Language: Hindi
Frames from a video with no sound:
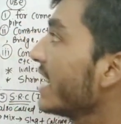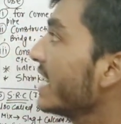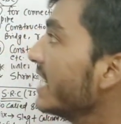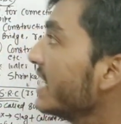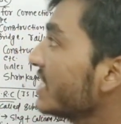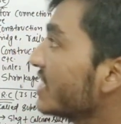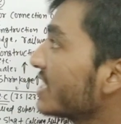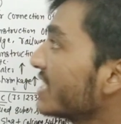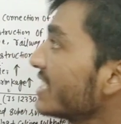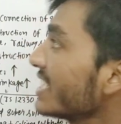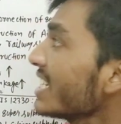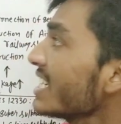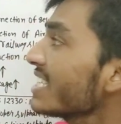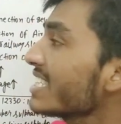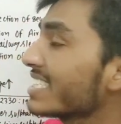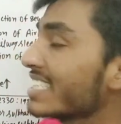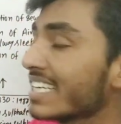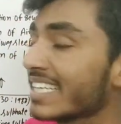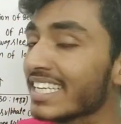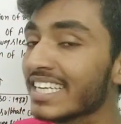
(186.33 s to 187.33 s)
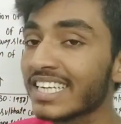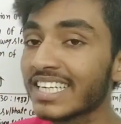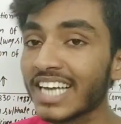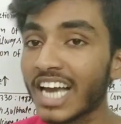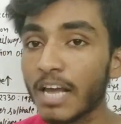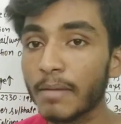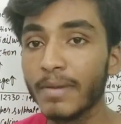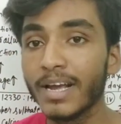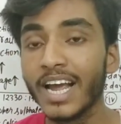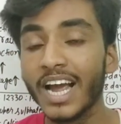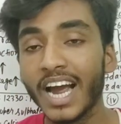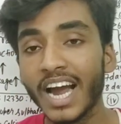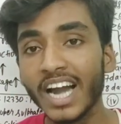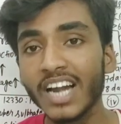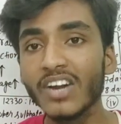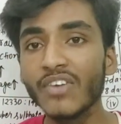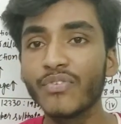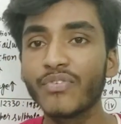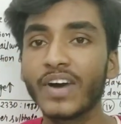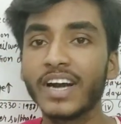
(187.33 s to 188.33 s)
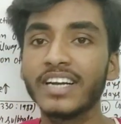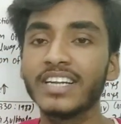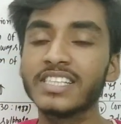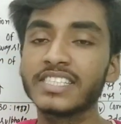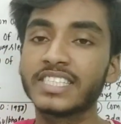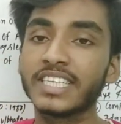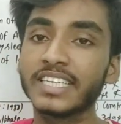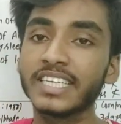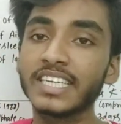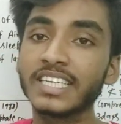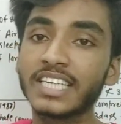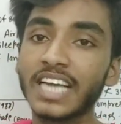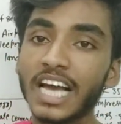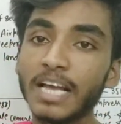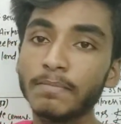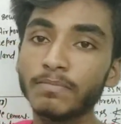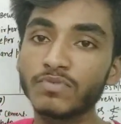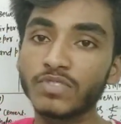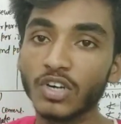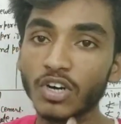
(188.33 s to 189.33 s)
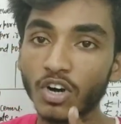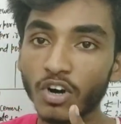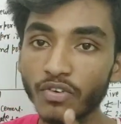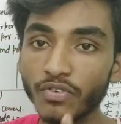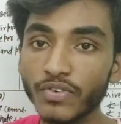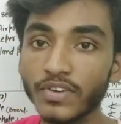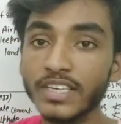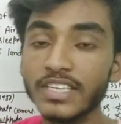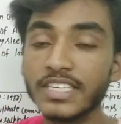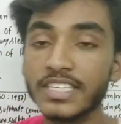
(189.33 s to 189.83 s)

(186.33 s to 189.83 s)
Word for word: इनिशियल सेटिंग टाइम एंड फाइनल सेटिंग टाइम ऑफ